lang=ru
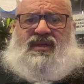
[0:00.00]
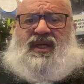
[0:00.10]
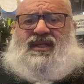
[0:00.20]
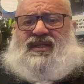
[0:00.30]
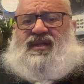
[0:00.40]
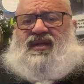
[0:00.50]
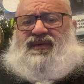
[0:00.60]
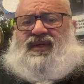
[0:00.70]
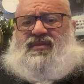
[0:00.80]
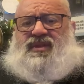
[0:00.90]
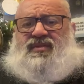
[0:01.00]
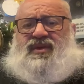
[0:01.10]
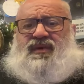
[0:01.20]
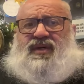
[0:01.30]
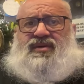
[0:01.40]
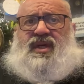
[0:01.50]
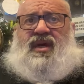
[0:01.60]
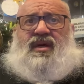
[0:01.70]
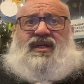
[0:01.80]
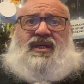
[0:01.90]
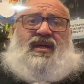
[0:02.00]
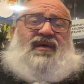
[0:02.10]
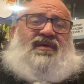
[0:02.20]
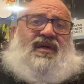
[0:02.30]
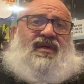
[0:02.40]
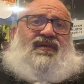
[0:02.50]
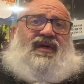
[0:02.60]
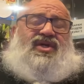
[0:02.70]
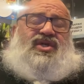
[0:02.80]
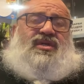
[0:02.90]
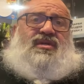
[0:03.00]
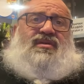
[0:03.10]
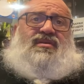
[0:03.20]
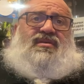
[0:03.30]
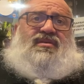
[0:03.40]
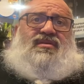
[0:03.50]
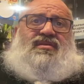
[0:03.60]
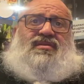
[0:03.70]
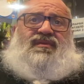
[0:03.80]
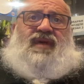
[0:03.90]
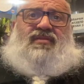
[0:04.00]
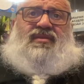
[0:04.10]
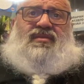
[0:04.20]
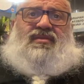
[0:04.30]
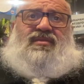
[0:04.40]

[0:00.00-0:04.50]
Я сильно в этом сомневаюсь. Хотя, наверное, врачи э, вам